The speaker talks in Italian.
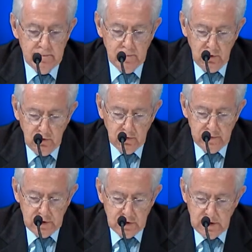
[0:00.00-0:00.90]
molto
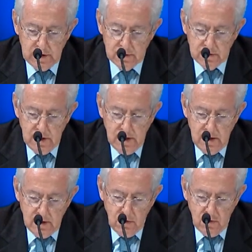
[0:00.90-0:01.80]
vicino
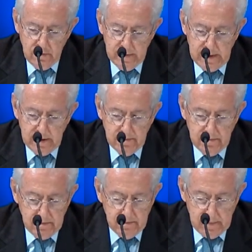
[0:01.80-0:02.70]
come
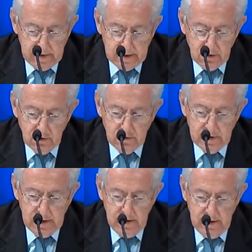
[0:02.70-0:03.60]

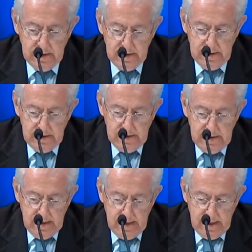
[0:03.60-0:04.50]
rettore
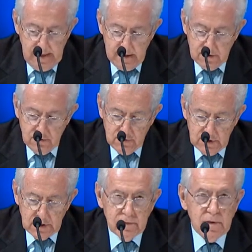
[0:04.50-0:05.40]
e
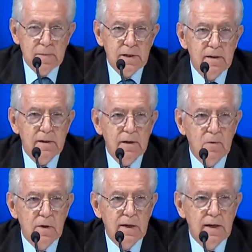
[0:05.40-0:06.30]
successivamente
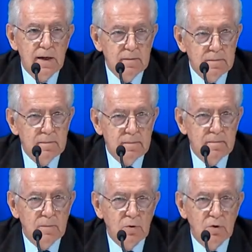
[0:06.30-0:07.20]
quella
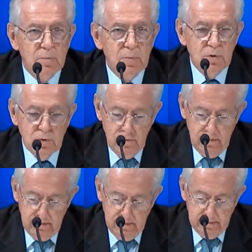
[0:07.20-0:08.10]
molto più
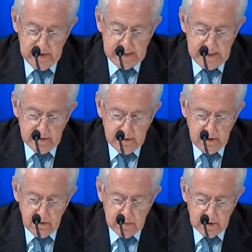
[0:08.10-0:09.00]

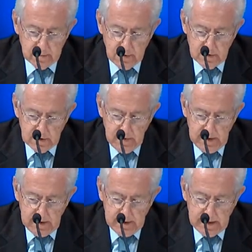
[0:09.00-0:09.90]
pesante come
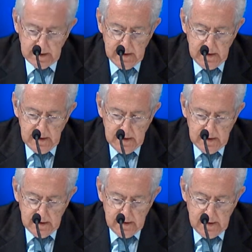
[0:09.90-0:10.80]
responsabilità
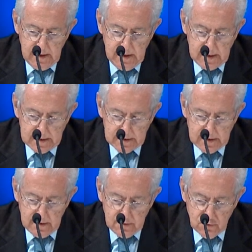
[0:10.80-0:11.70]
di
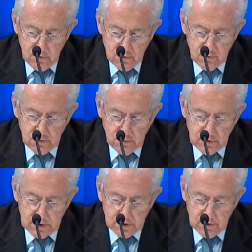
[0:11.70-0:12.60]
essere il suo
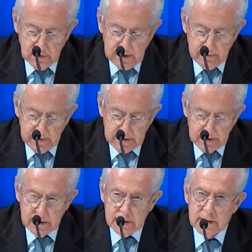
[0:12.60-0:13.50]
successore alla
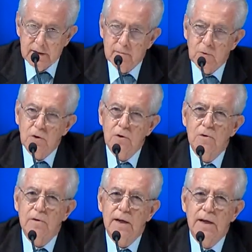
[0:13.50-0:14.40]
presidenza della
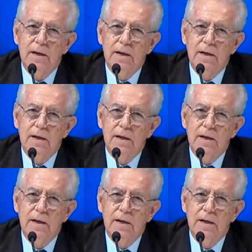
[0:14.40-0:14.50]
Bocconi